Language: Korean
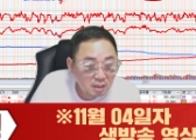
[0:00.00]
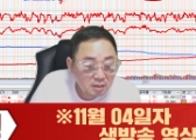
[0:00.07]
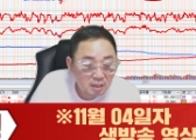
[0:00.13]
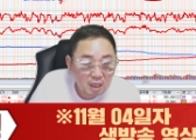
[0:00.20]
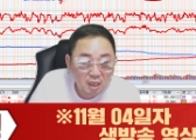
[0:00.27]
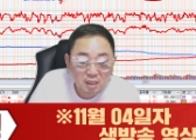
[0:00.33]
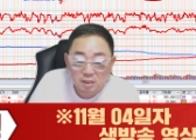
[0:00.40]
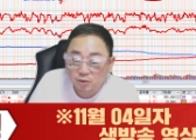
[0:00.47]

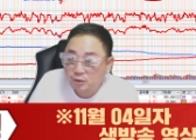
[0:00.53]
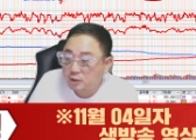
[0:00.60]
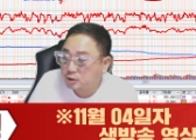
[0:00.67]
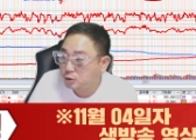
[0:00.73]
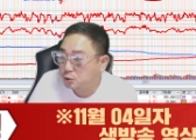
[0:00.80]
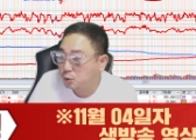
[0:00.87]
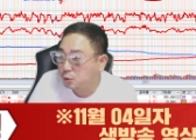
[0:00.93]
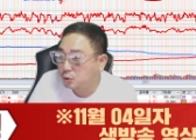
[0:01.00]
대를 위해서
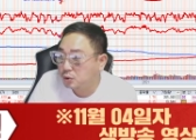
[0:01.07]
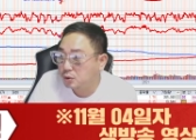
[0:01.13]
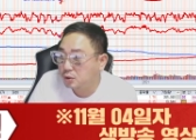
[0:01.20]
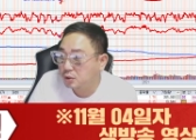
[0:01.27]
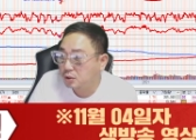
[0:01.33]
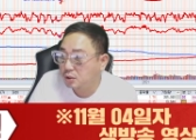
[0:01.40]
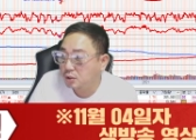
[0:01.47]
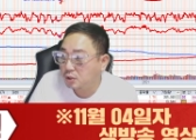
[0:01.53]

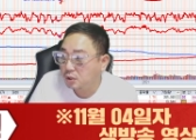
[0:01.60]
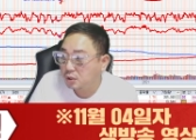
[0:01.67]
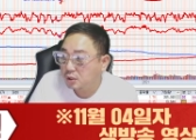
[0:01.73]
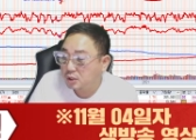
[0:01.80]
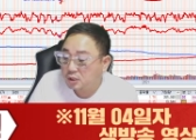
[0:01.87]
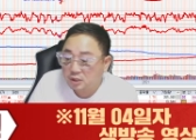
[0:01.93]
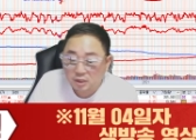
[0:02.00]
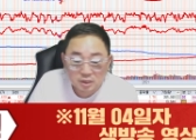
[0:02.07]
소를
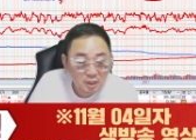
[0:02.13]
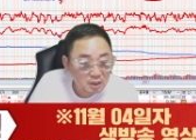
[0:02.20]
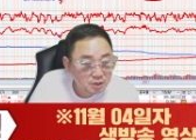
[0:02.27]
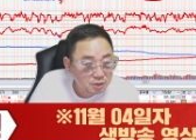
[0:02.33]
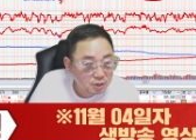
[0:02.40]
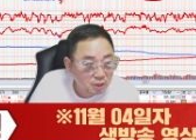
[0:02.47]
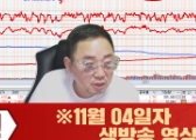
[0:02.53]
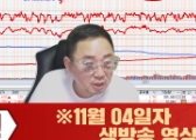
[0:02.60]

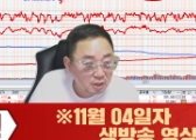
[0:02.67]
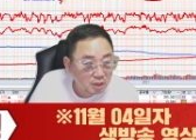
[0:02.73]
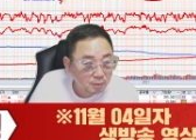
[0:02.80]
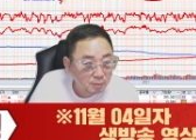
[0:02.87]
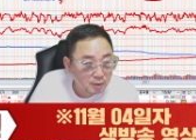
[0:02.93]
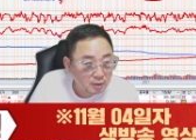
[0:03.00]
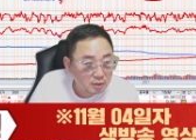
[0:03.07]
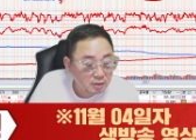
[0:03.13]
희생시켜야
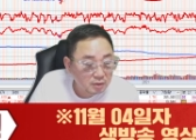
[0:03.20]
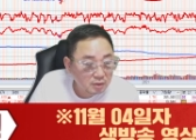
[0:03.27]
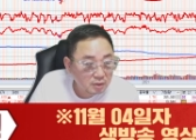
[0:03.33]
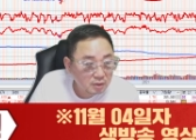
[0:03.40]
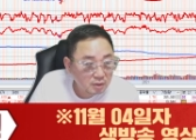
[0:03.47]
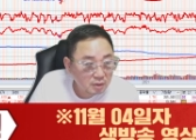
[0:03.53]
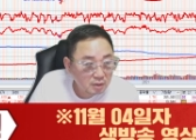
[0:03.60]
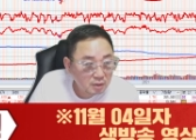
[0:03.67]
된다면은
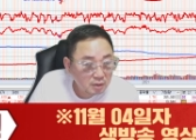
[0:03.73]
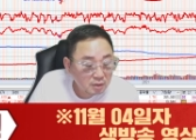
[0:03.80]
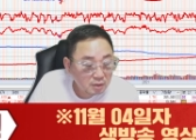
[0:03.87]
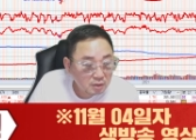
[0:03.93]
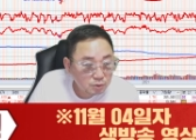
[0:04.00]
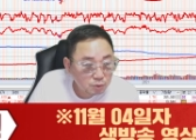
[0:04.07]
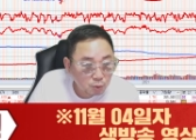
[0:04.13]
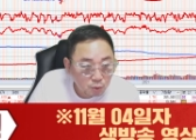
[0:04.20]

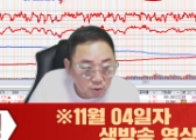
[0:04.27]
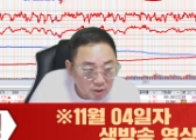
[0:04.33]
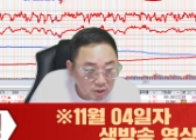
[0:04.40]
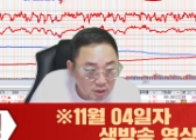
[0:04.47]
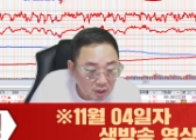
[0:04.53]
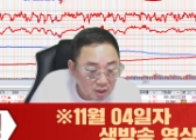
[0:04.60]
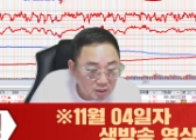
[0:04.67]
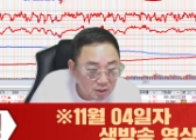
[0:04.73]
소를
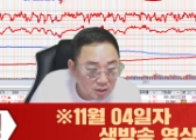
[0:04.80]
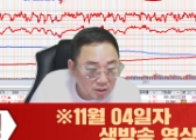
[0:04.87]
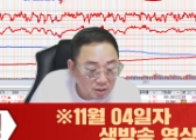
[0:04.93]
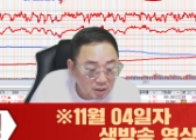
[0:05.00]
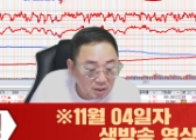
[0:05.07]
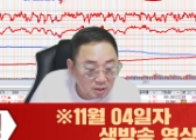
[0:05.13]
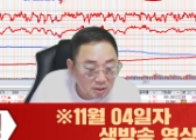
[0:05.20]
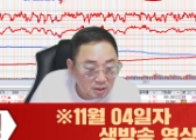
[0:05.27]

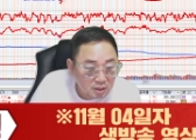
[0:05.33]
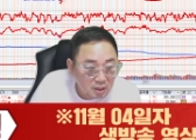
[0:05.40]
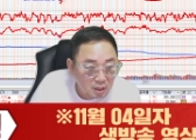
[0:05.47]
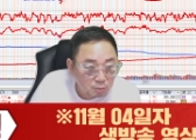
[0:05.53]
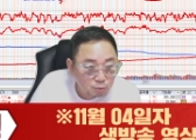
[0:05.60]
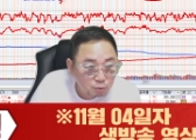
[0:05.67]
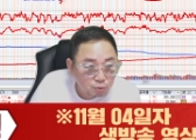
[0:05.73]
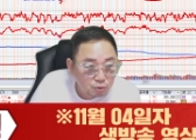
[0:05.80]

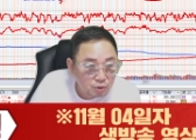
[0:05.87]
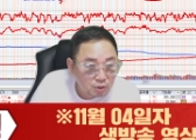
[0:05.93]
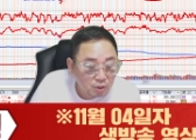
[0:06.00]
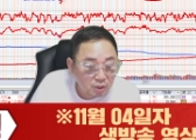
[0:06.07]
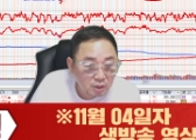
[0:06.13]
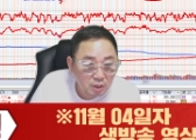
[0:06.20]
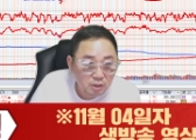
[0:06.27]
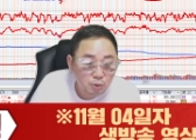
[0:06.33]
희생시키려면 누구
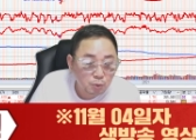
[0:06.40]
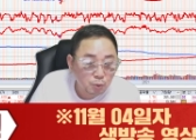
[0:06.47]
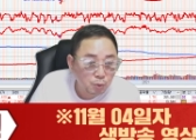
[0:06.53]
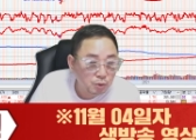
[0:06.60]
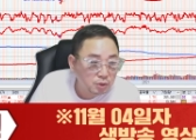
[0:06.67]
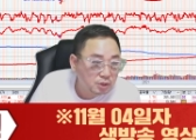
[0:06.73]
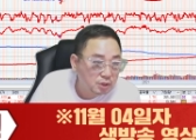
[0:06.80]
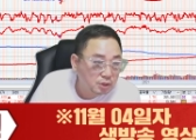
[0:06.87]
시켜야 되겠어?
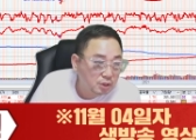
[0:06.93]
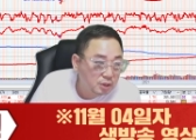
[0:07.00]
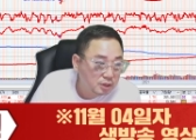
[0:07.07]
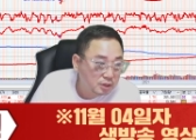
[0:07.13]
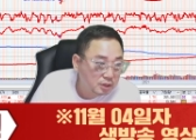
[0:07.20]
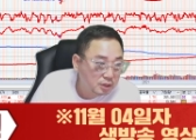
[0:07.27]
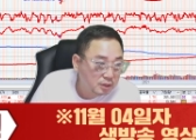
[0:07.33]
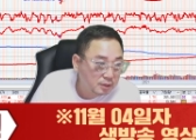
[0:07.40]
코인을
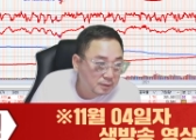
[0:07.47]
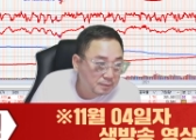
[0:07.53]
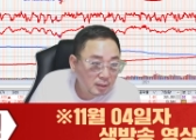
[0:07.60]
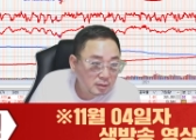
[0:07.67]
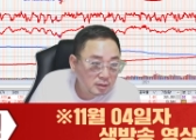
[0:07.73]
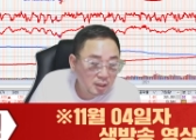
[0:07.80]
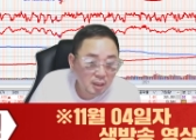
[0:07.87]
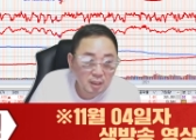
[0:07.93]
시켜야지.
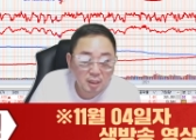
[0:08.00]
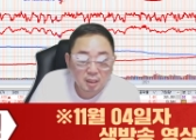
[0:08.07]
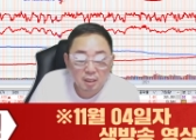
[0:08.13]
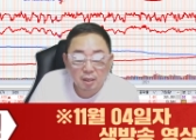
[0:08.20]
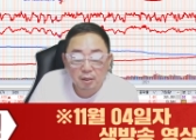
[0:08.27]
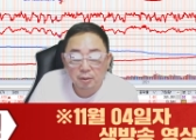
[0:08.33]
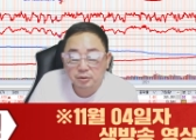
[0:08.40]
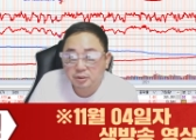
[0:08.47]
자,
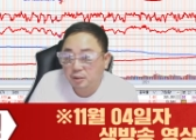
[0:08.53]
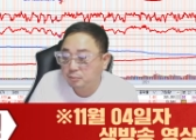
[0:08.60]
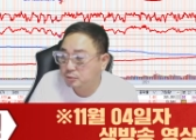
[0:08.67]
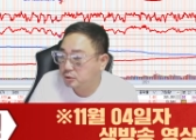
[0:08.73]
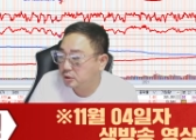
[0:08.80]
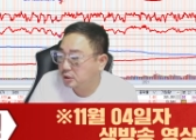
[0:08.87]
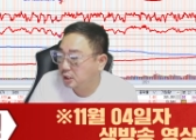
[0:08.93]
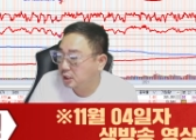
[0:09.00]

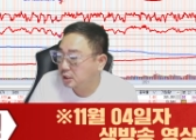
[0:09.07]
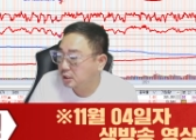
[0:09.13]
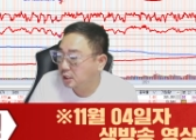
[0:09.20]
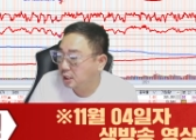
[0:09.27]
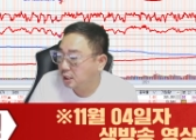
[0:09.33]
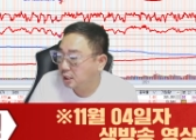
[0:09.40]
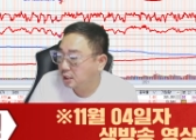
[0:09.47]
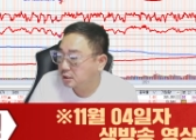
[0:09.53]
언제부터
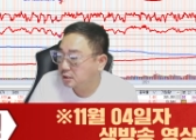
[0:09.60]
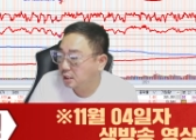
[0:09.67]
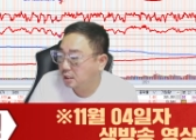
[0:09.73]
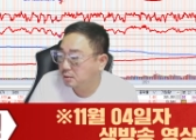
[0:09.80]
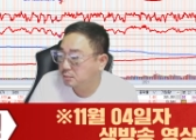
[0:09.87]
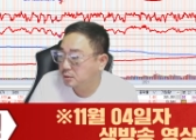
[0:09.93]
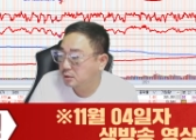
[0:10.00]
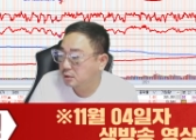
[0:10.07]
때린데?
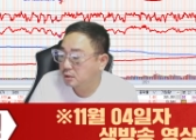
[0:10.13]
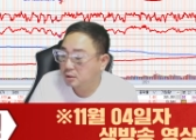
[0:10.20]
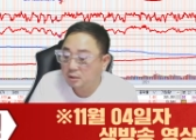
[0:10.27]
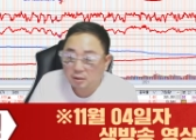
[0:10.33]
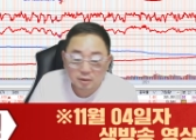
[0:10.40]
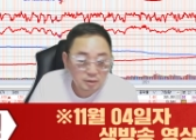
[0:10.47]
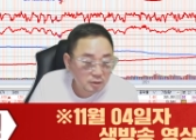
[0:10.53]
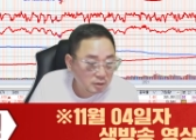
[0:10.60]
세금을
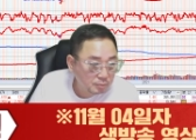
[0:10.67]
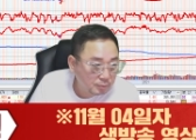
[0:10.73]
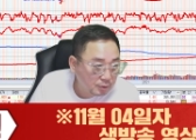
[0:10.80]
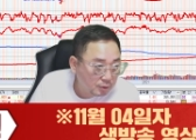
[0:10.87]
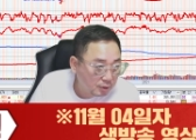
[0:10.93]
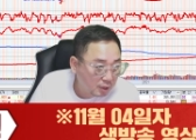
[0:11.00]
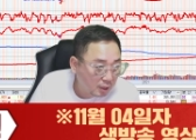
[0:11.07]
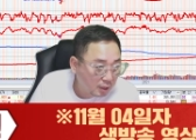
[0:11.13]

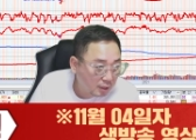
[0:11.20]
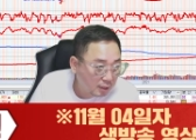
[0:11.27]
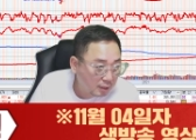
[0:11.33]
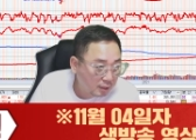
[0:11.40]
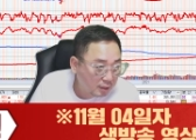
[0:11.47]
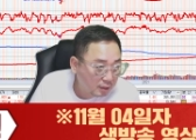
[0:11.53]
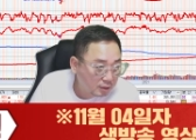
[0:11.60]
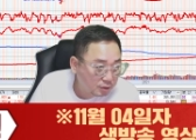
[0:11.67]
12월에.
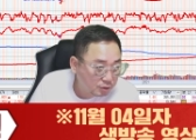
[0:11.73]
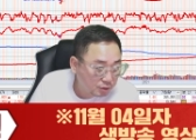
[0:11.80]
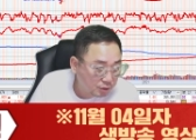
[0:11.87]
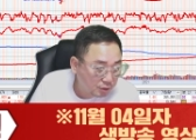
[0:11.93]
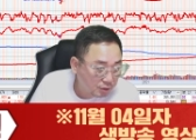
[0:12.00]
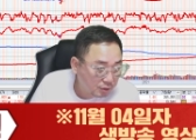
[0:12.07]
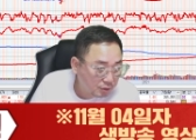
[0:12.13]
그죠?